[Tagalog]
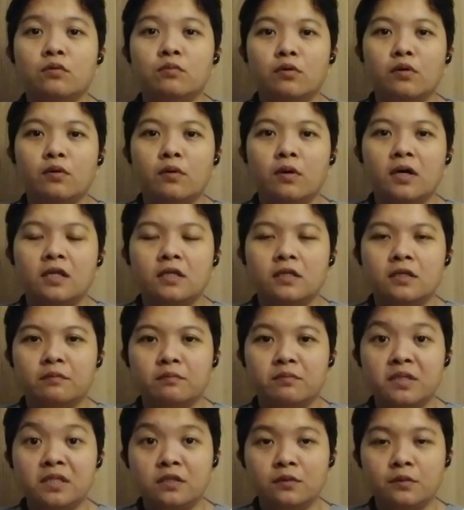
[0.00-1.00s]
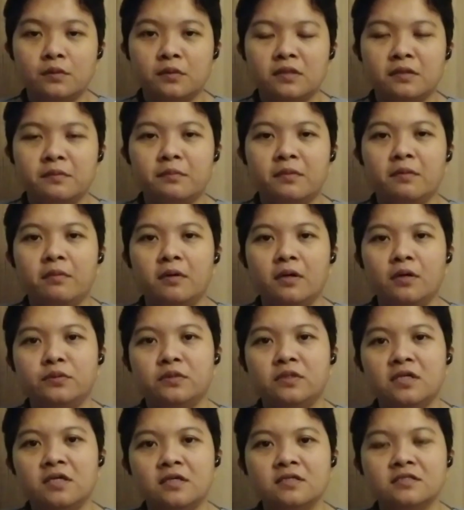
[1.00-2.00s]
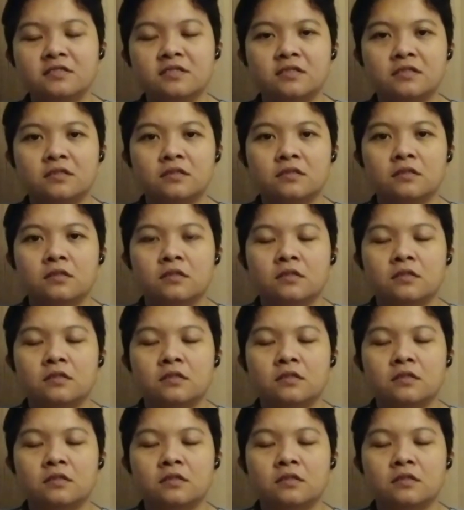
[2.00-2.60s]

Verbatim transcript: gumawa ng video clip about this.